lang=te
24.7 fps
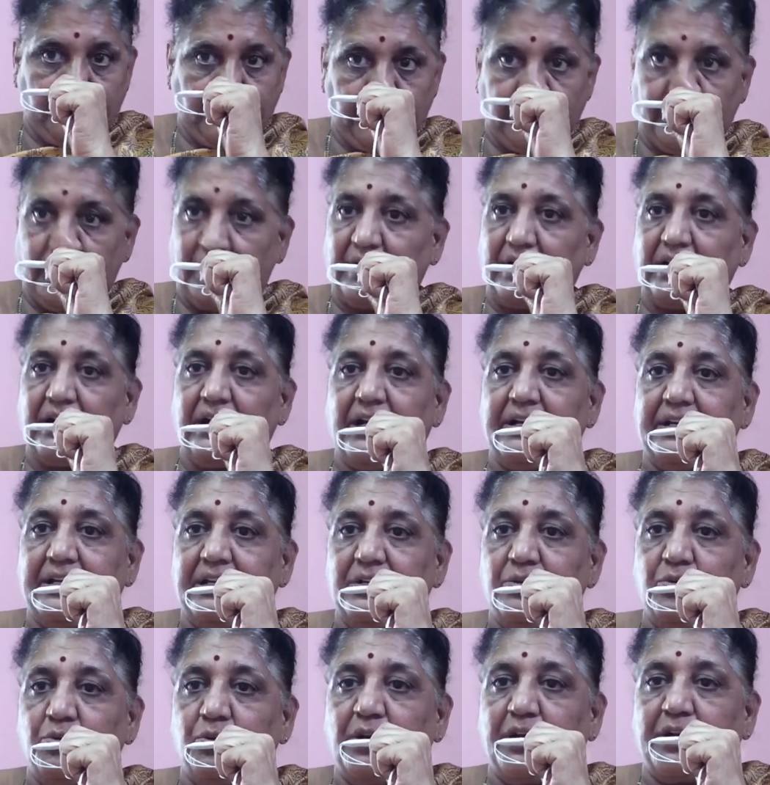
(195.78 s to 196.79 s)
వంటకానికి
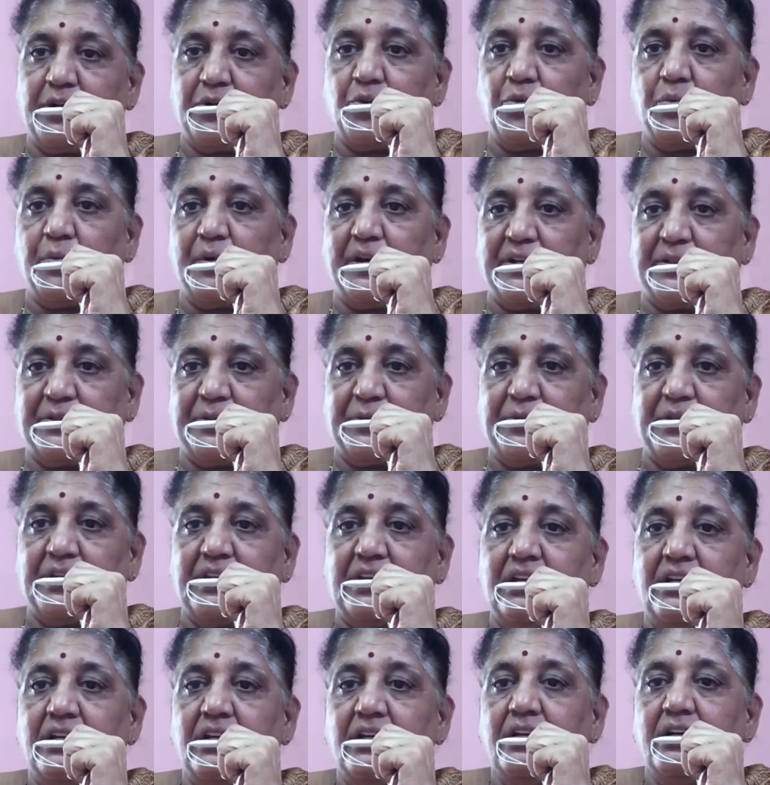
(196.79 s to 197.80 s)
నూనె ఎక్కువ పడుతుంది
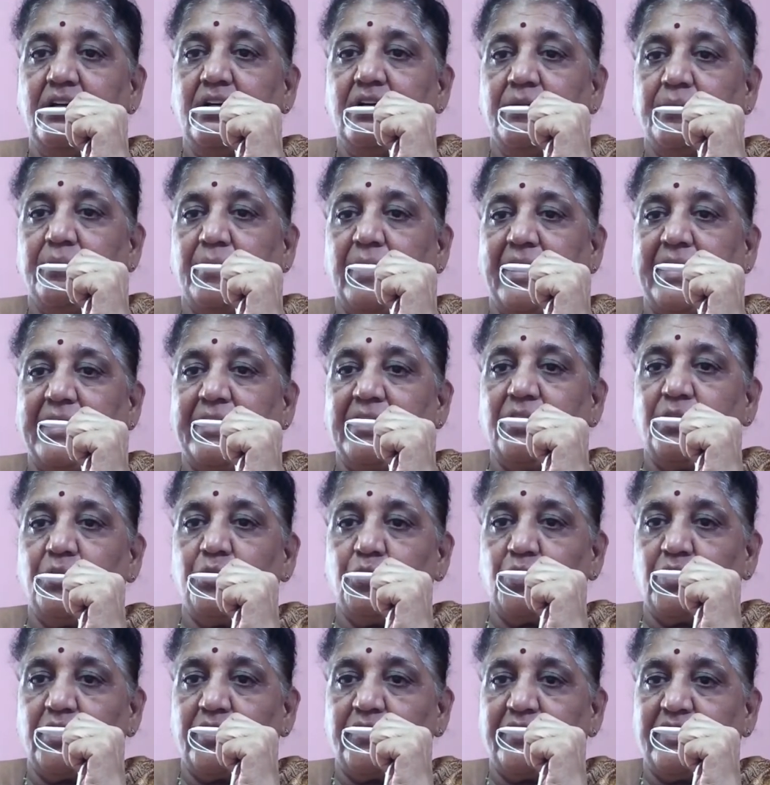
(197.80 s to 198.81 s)
బండిలో
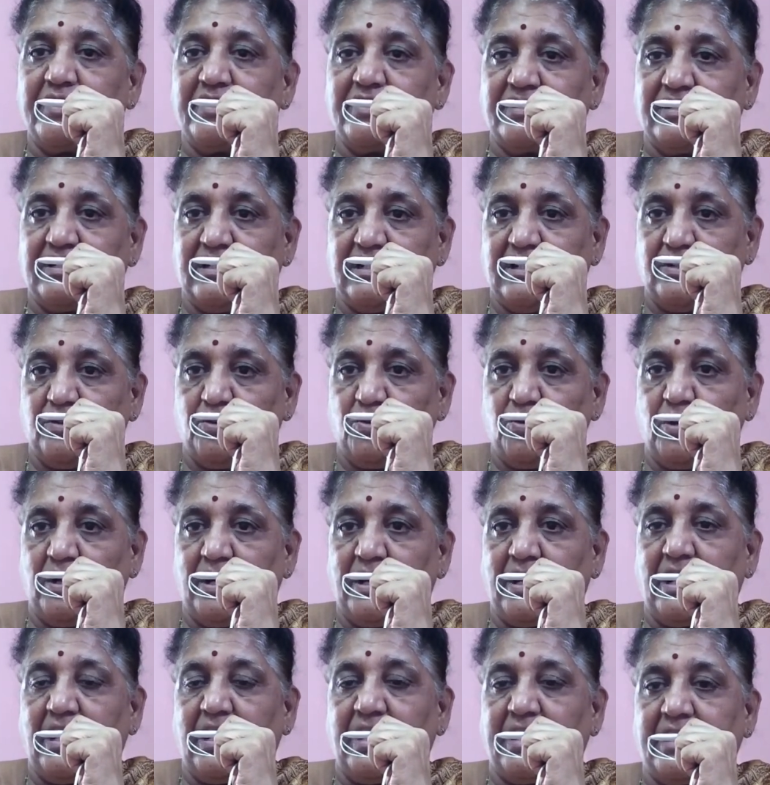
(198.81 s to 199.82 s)
నూనె వేసి నూనె
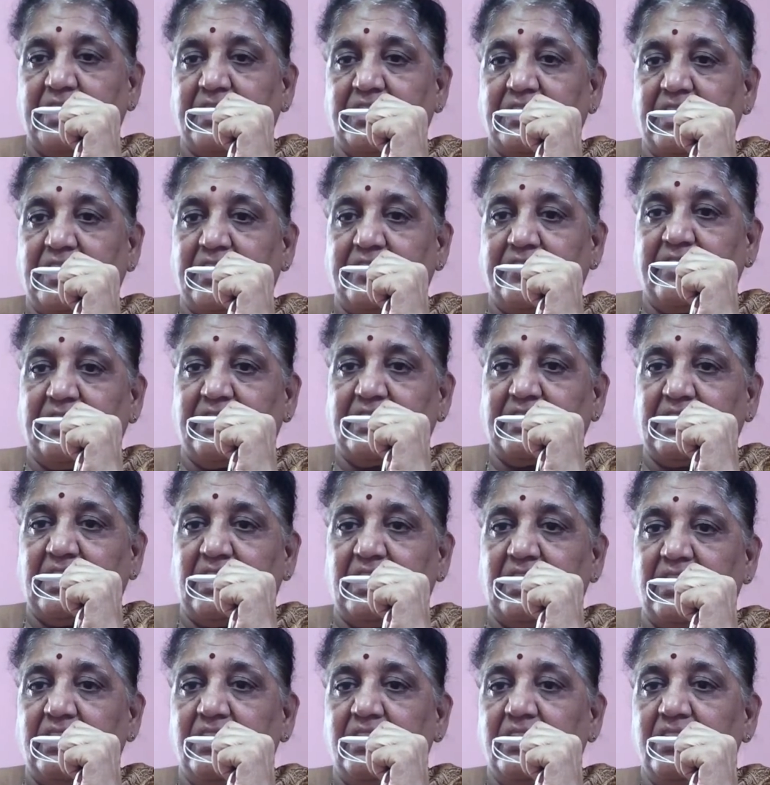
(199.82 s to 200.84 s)
కాగిన తర్వాత
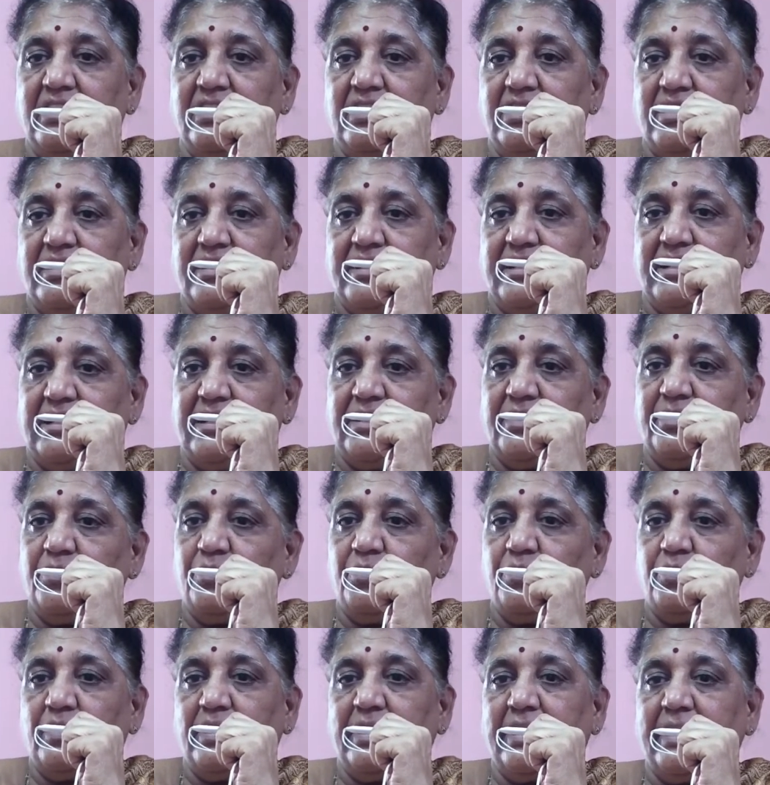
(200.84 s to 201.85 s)
ఈ
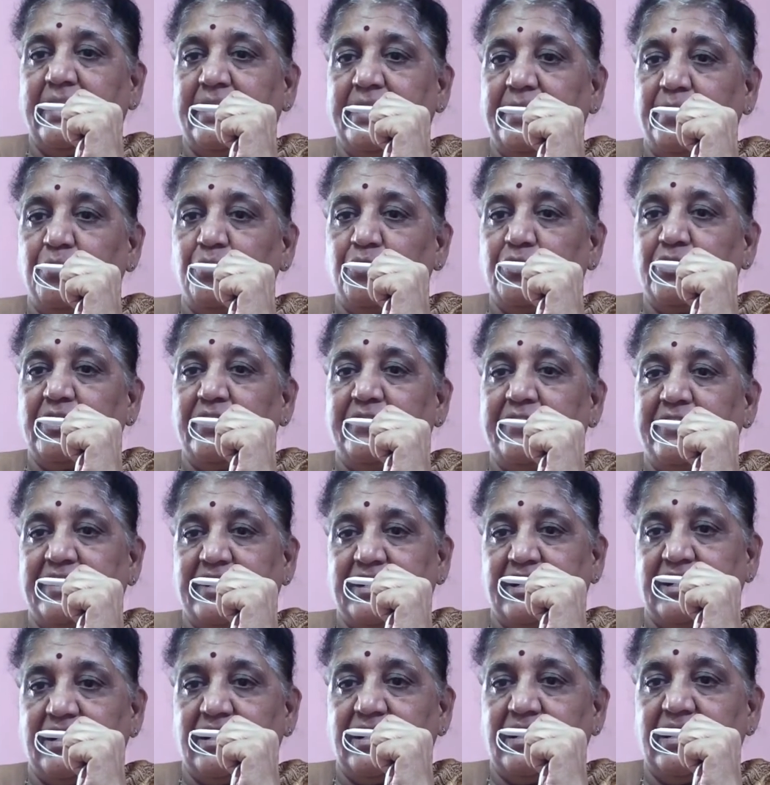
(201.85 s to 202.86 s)
ఉల్లిగడ్డ ముద్ద
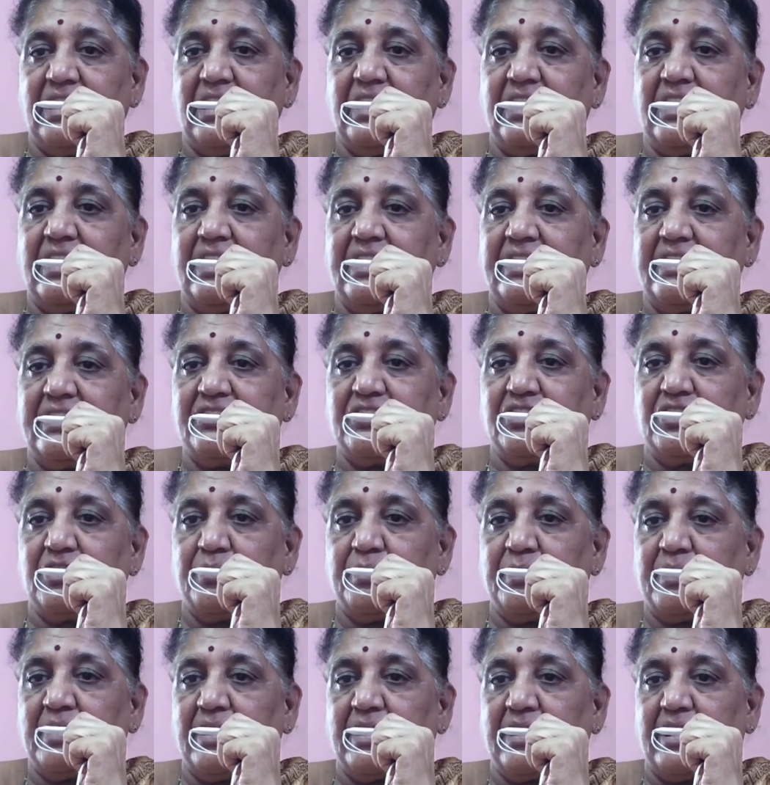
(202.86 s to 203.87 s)
వేయండి అట్లాగే
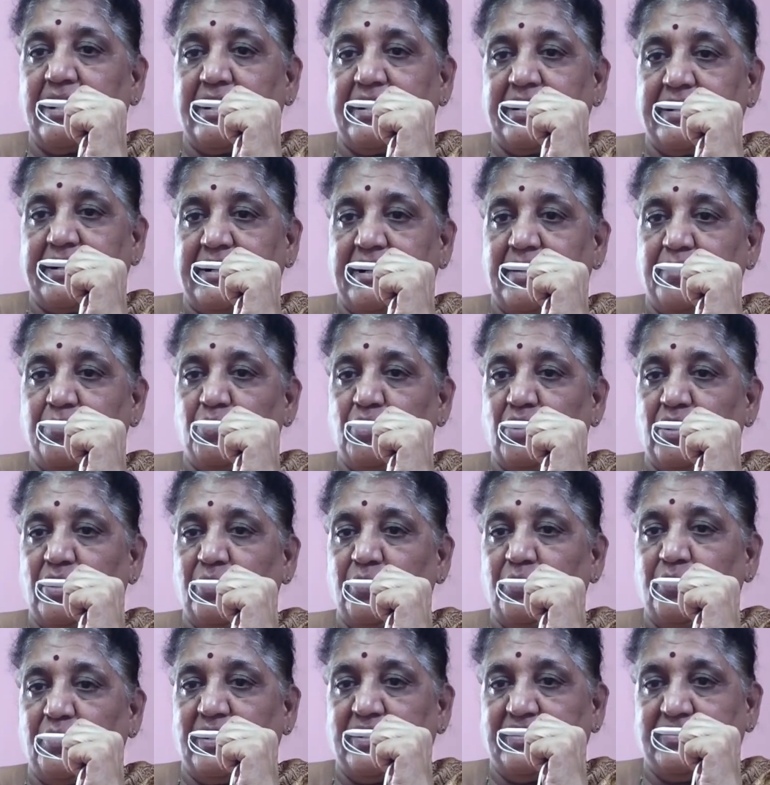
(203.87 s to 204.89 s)
చిదిపిన కాకరకాయ
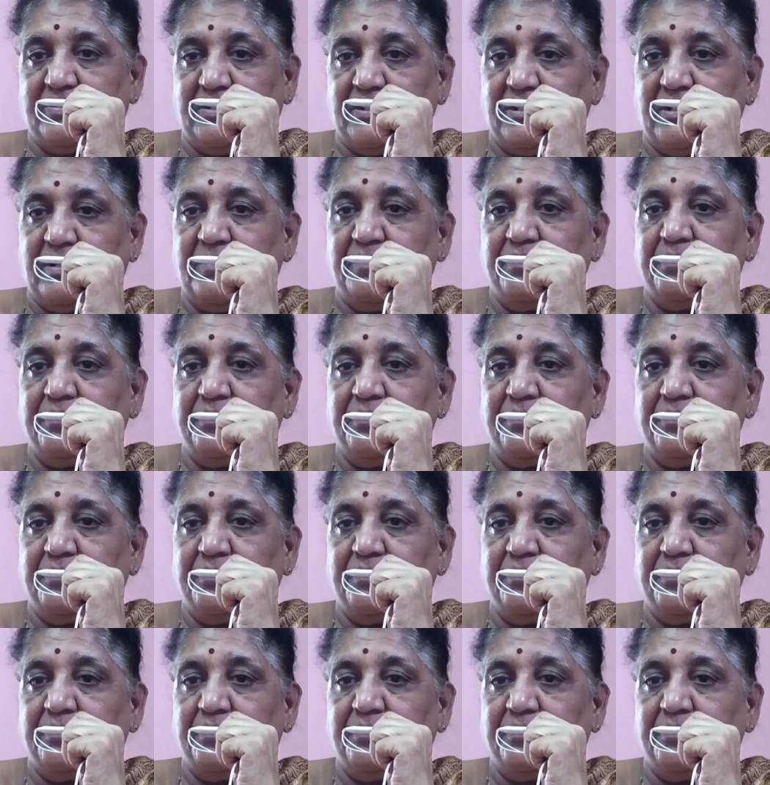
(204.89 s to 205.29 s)
ముక్కలు వేసి